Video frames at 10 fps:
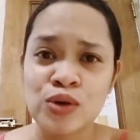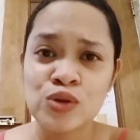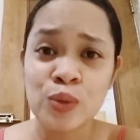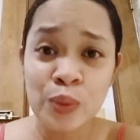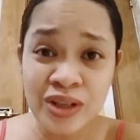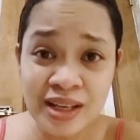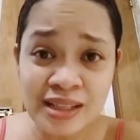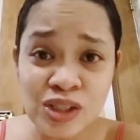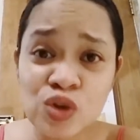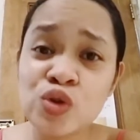So, pwede
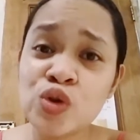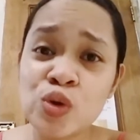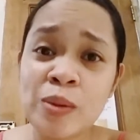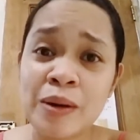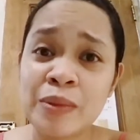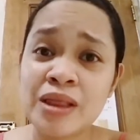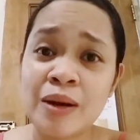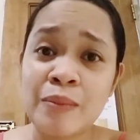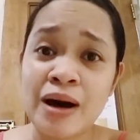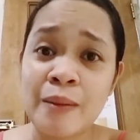ka siguro gumamit
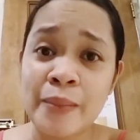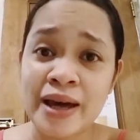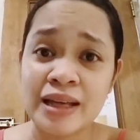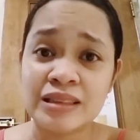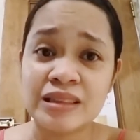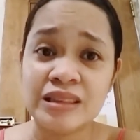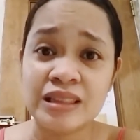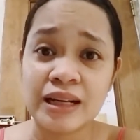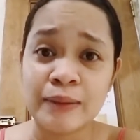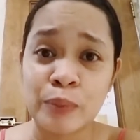ng mga mild
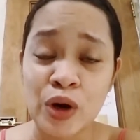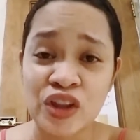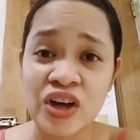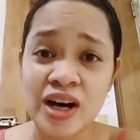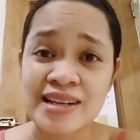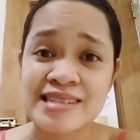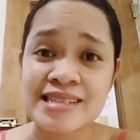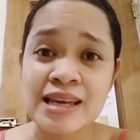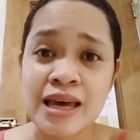na products.